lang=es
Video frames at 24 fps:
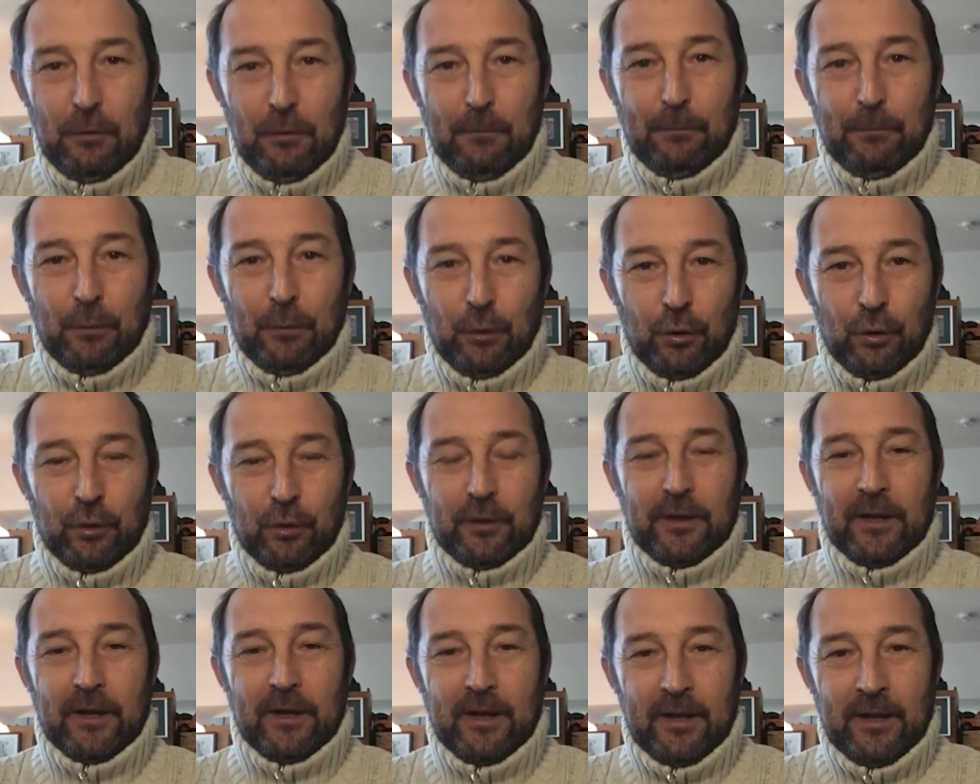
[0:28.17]

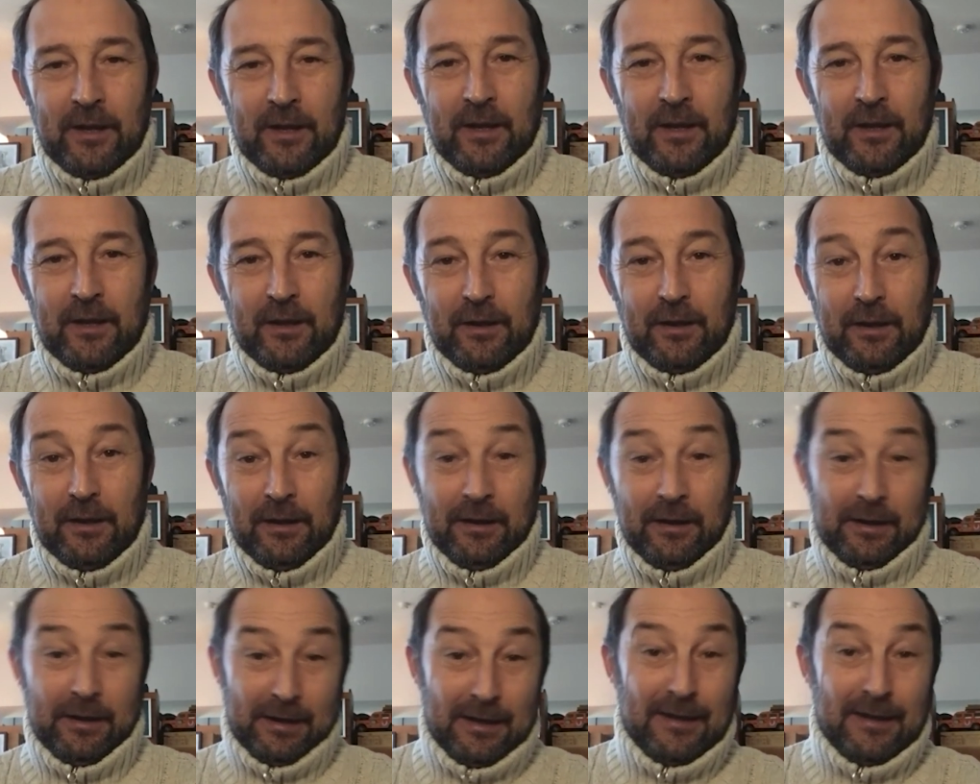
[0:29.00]
porque
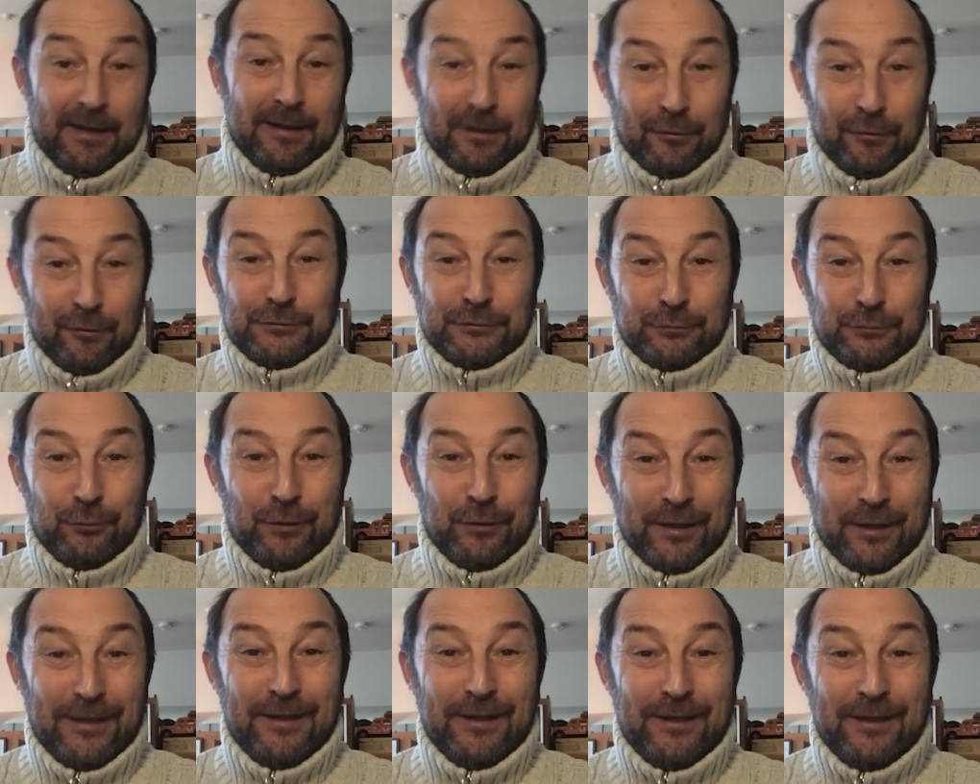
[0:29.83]
en realidad yo
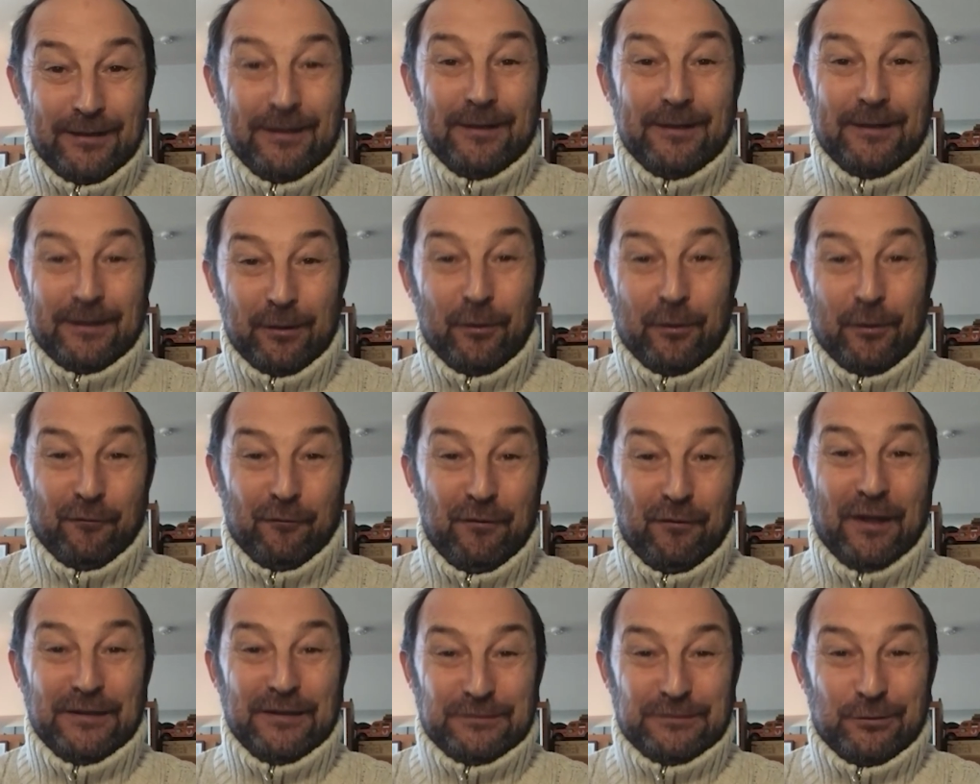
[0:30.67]
estudié
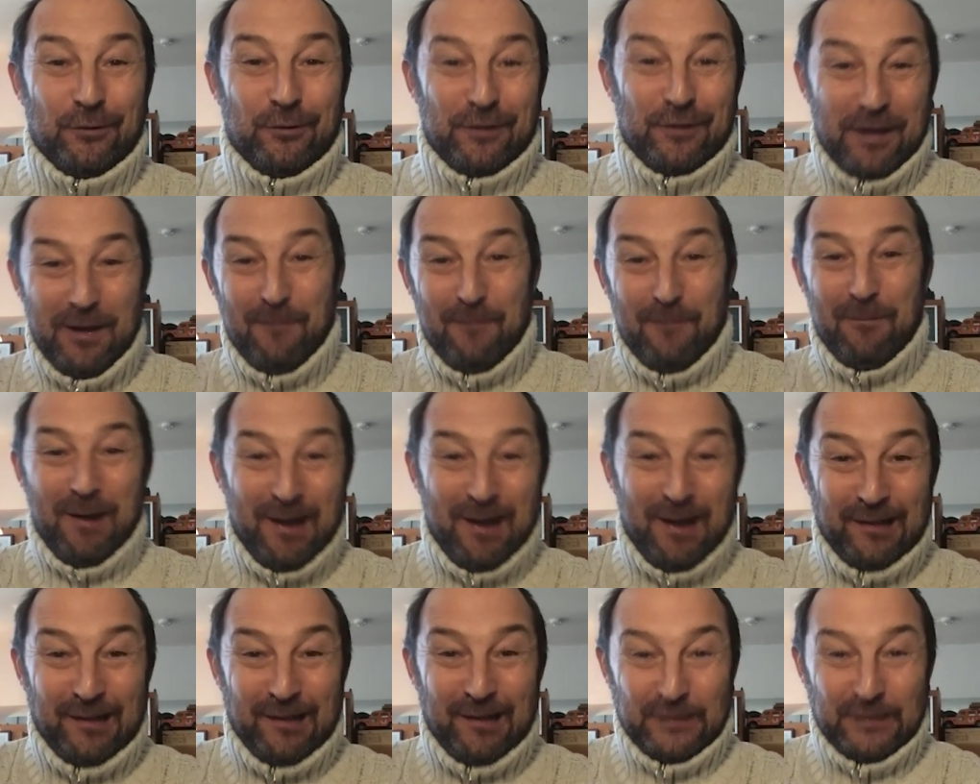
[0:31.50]
geografía e historia, el
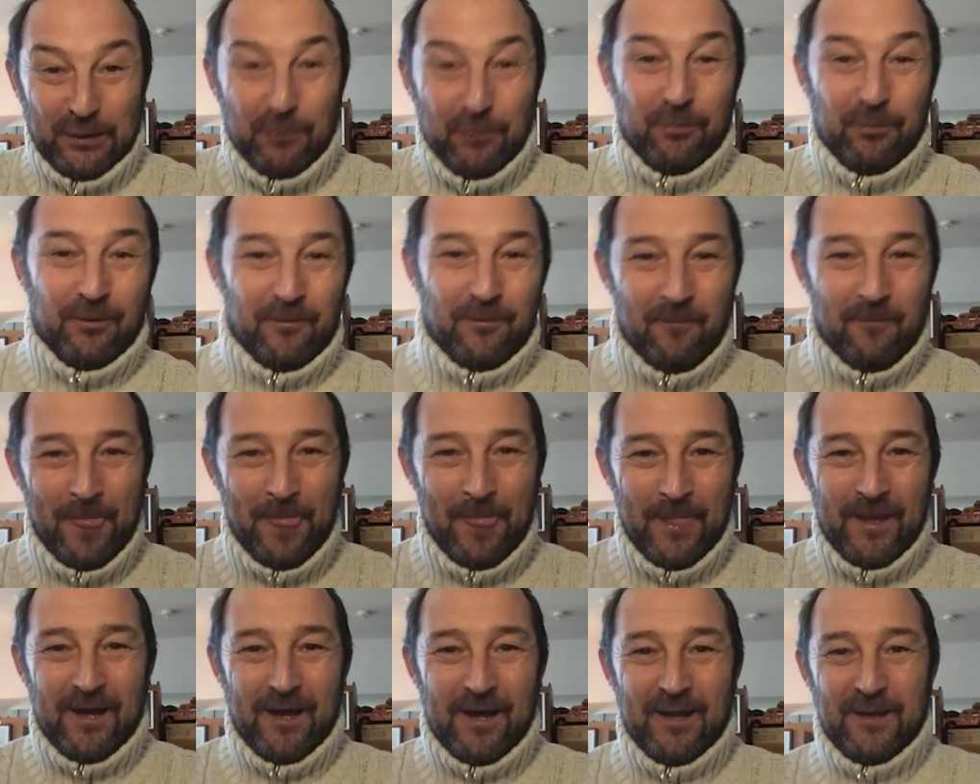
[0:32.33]
plan antiguo
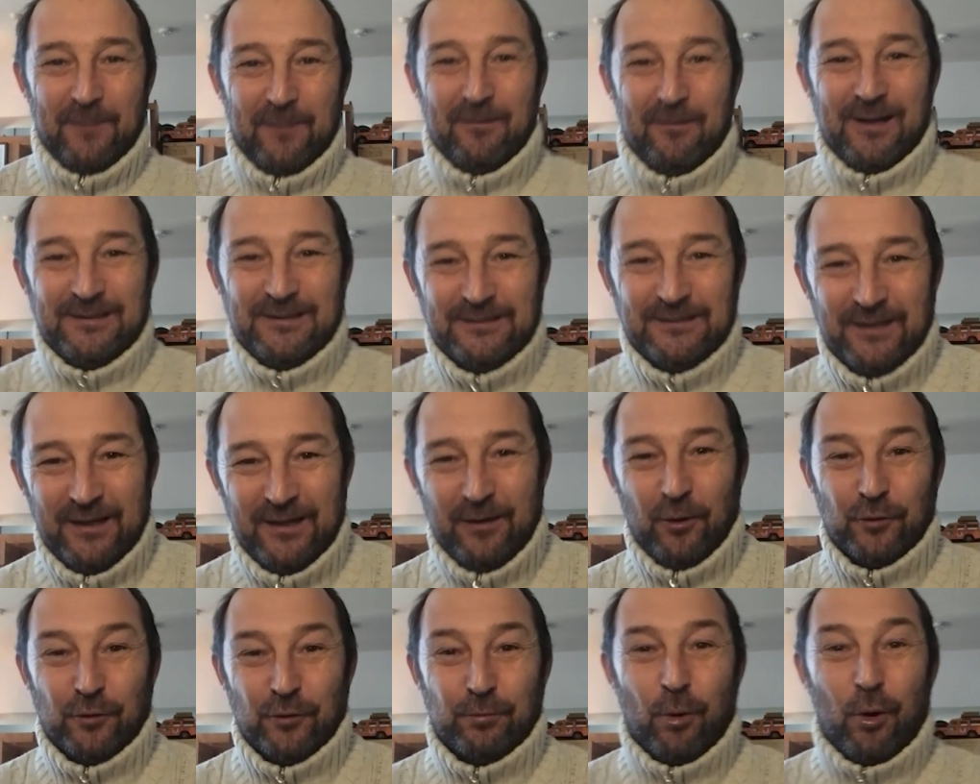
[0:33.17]
además de
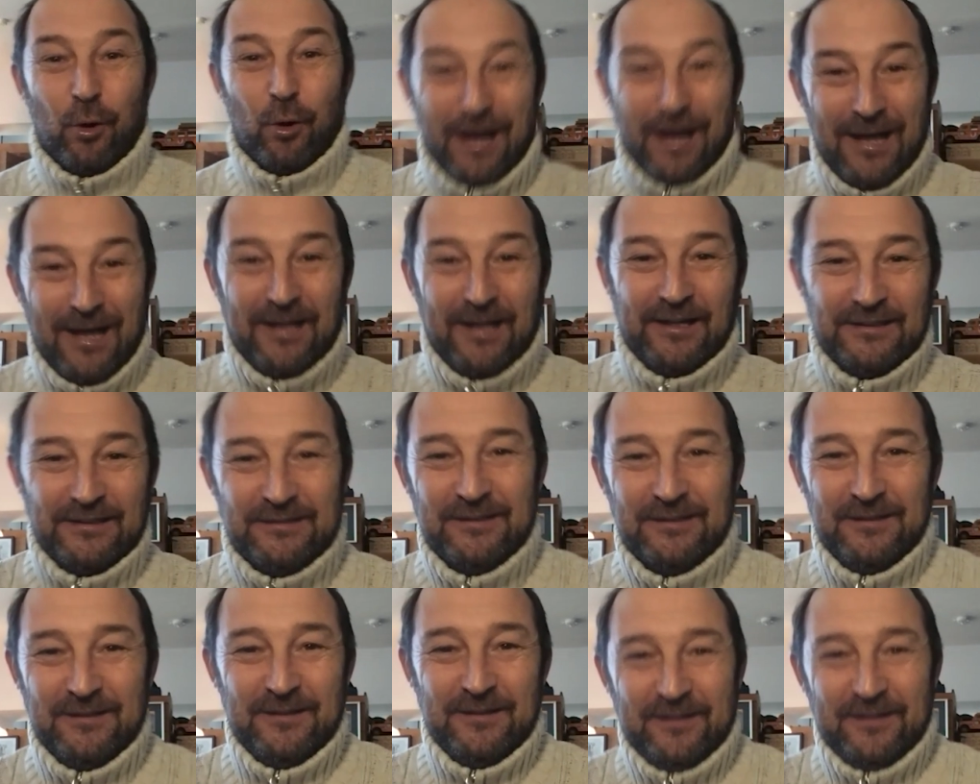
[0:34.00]
los
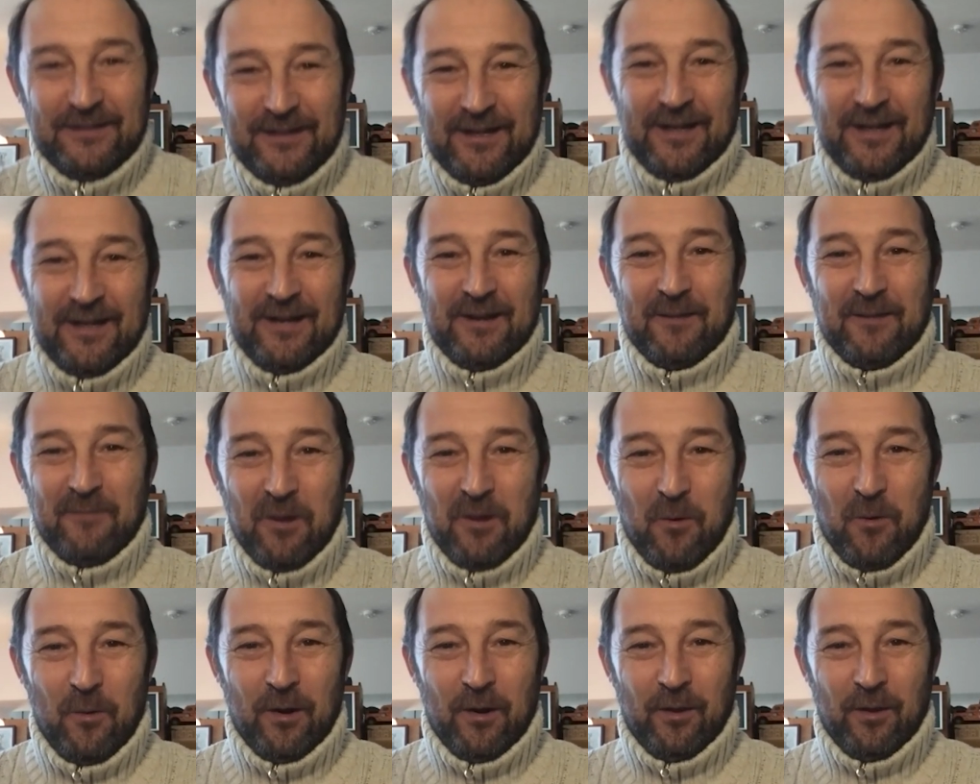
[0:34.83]
volcanes, ¿eh? que me
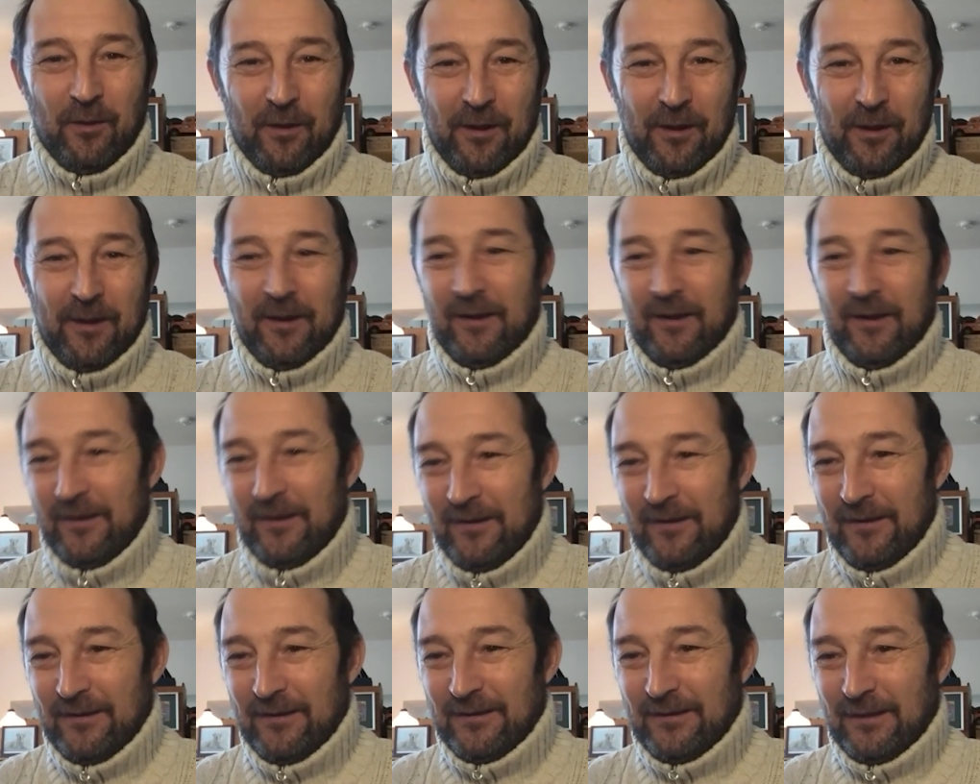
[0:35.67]
acuerdo que
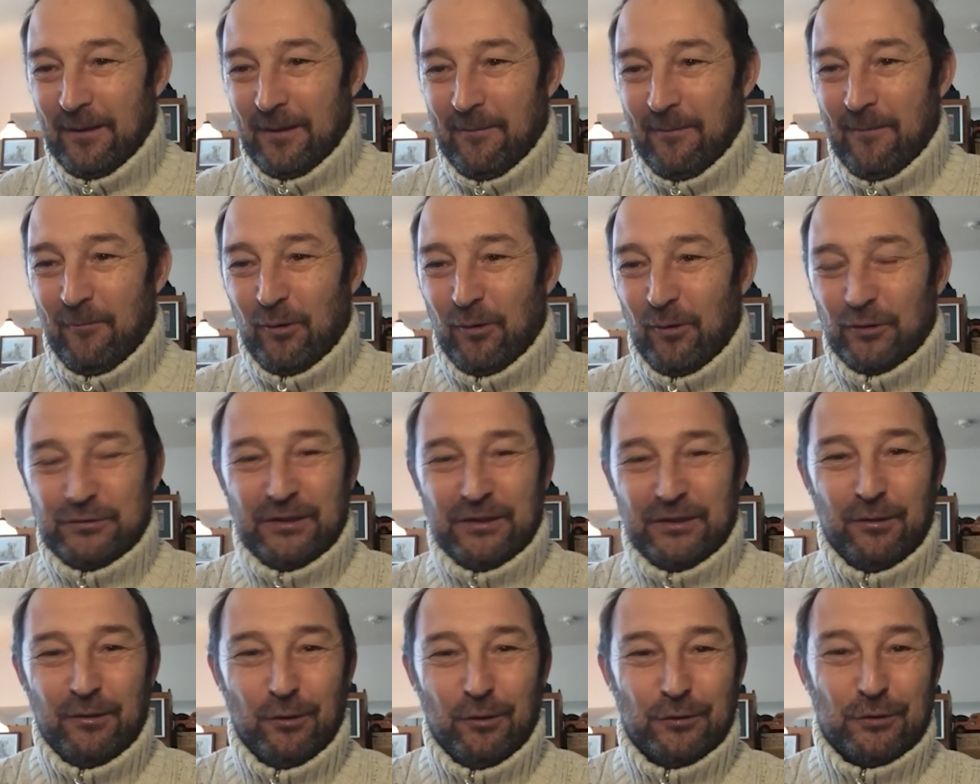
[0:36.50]
dábamos
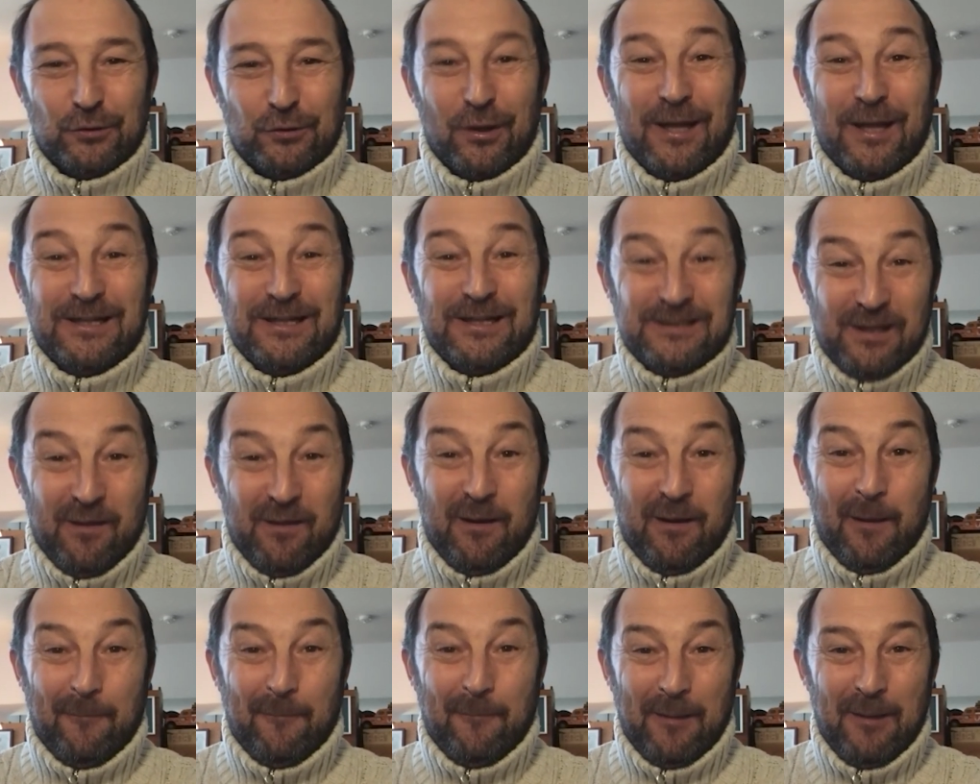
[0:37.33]
incluso la isla
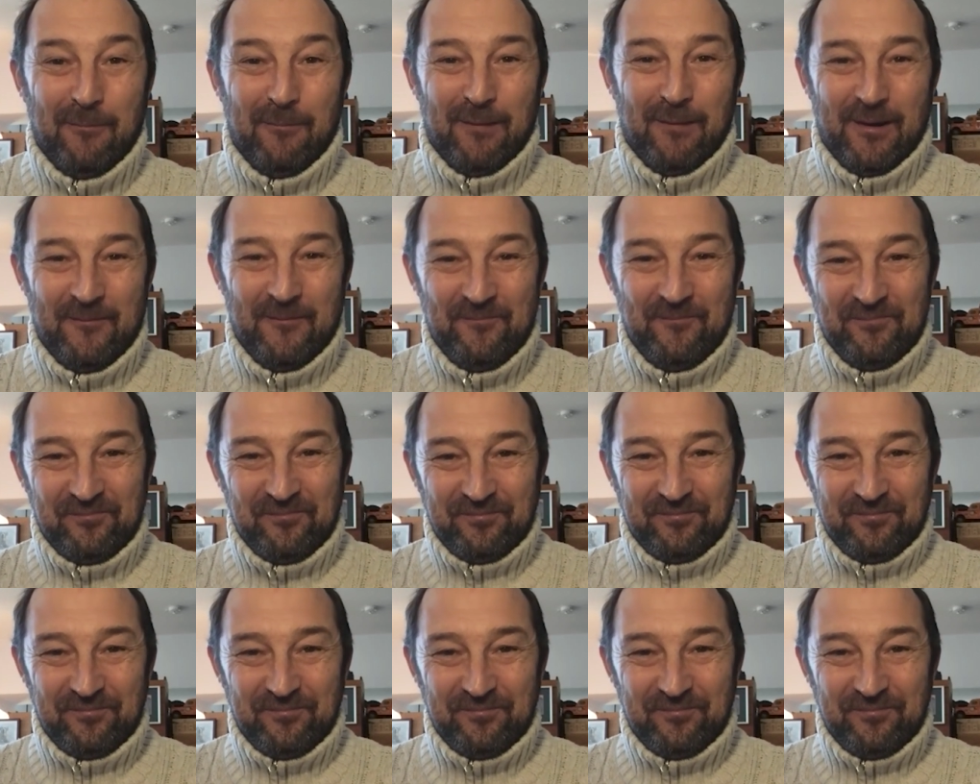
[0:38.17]
de La Palma